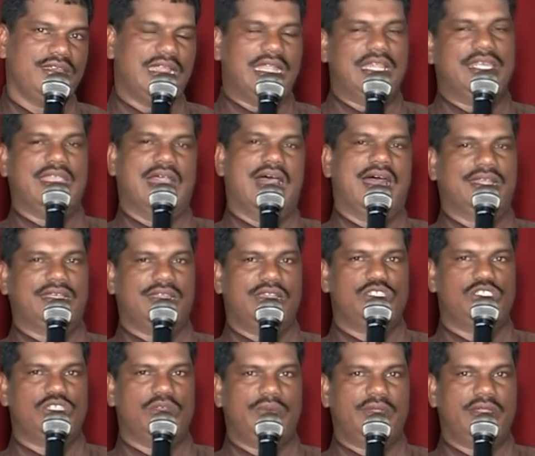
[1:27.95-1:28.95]
அல்லது யார்
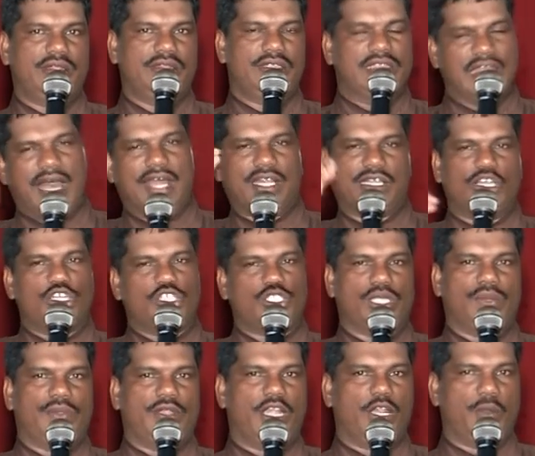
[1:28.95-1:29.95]
கிறிஸ்தவன் யார்
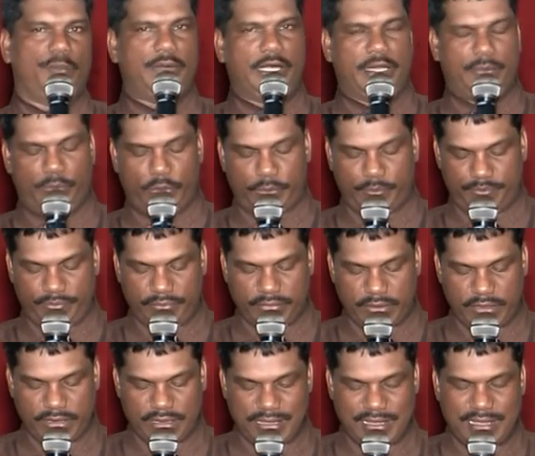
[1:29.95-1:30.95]
கிறிஸ்தவன் என்று பார்ப்போம்
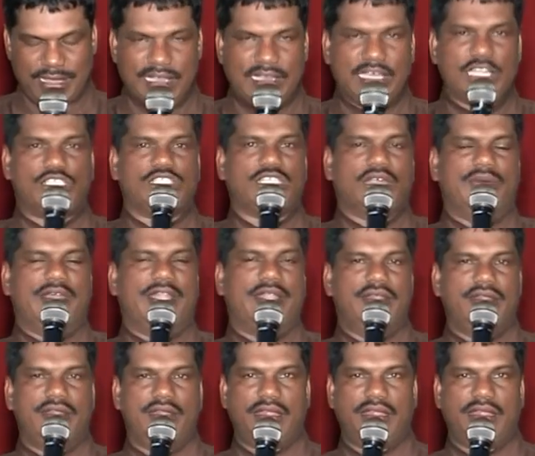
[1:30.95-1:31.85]
கிறிஸ்தவன்